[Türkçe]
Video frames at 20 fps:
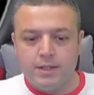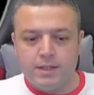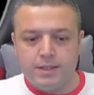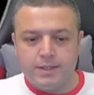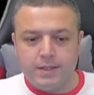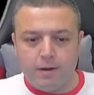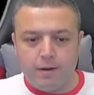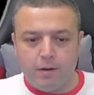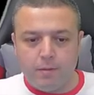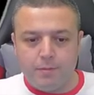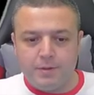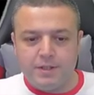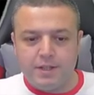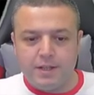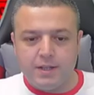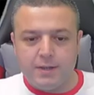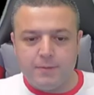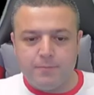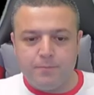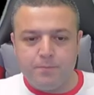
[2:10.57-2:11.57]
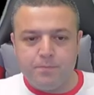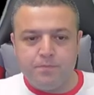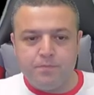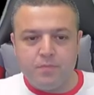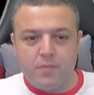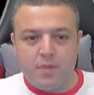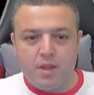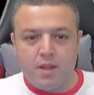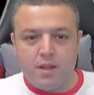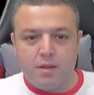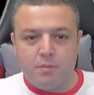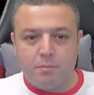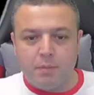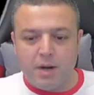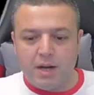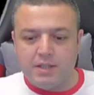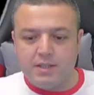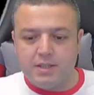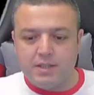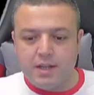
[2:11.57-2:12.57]
Devam edelim.
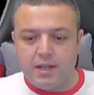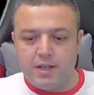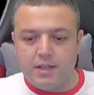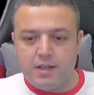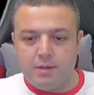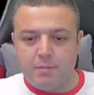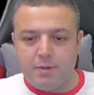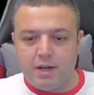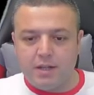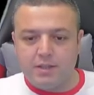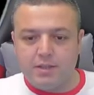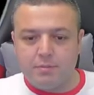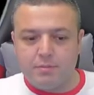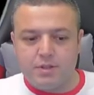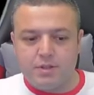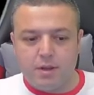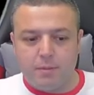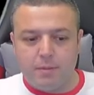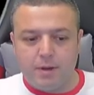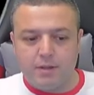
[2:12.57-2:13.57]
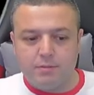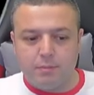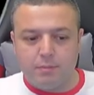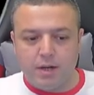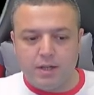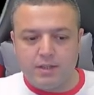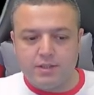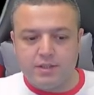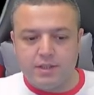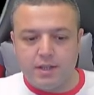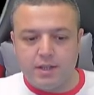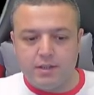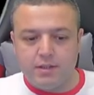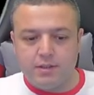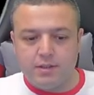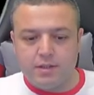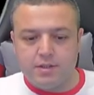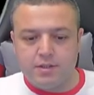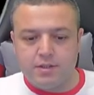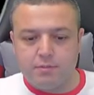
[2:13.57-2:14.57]
Martinelli'ye baktığımız zaman Martinelli
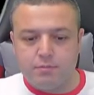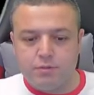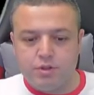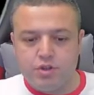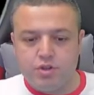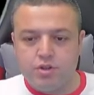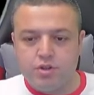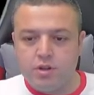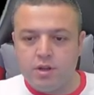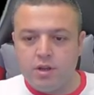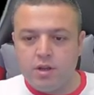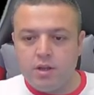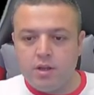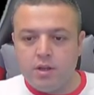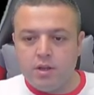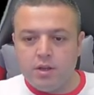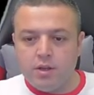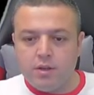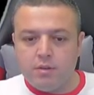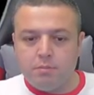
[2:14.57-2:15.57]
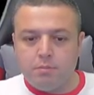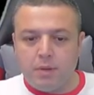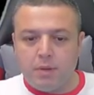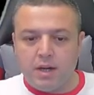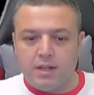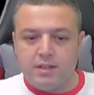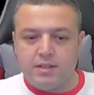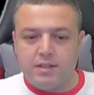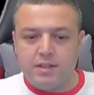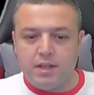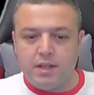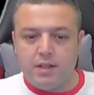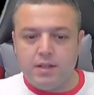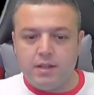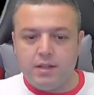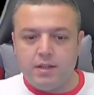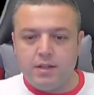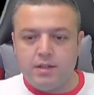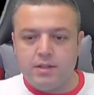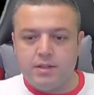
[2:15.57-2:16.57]
nasılmış?
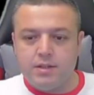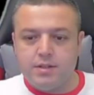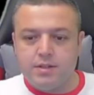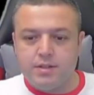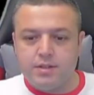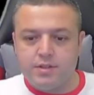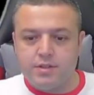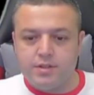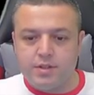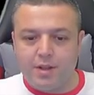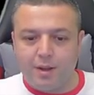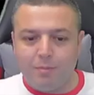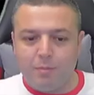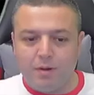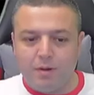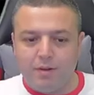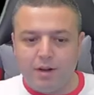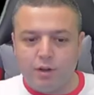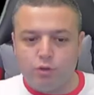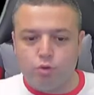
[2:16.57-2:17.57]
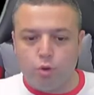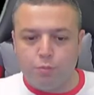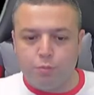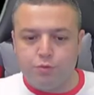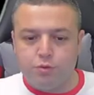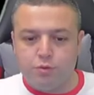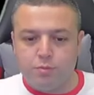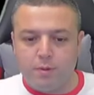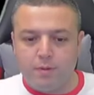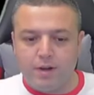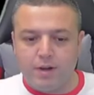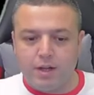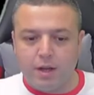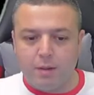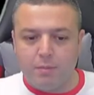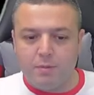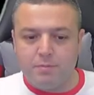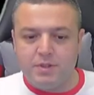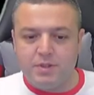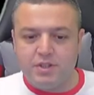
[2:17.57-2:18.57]
Martinelli hız hızlanma var top sürme var
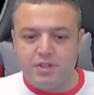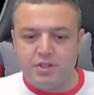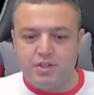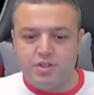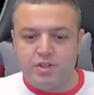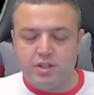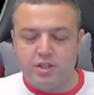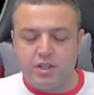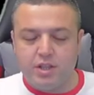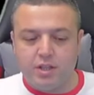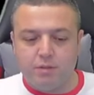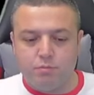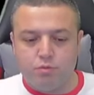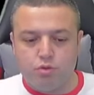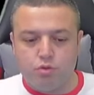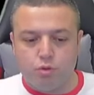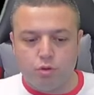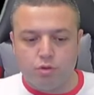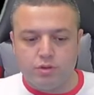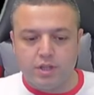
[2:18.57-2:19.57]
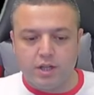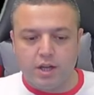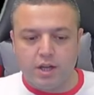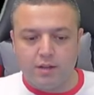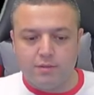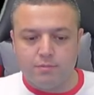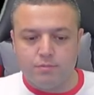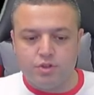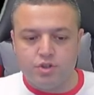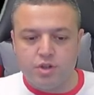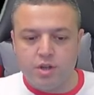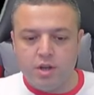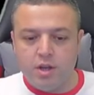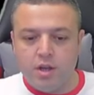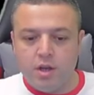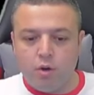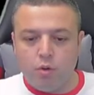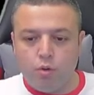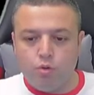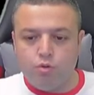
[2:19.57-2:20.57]
ama bitiricilik 74'te kalmış.
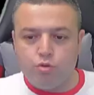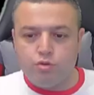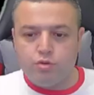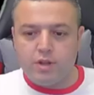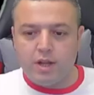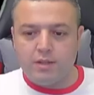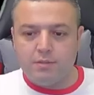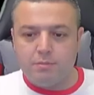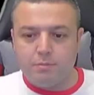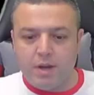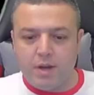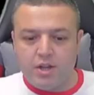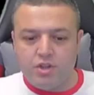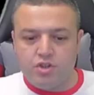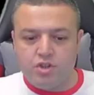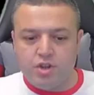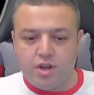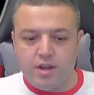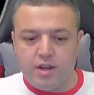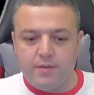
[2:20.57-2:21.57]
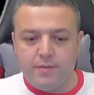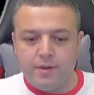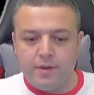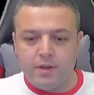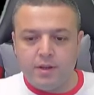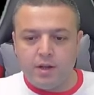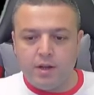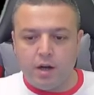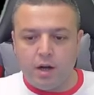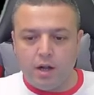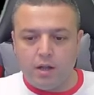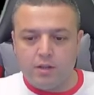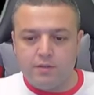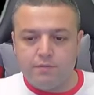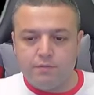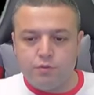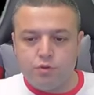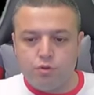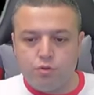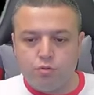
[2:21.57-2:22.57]
O yüzden bence
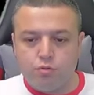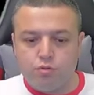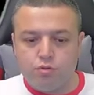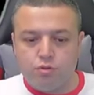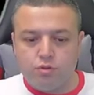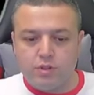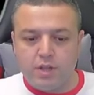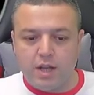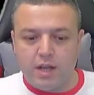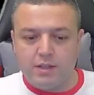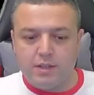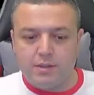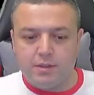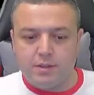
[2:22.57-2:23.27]
alt vücut gücünden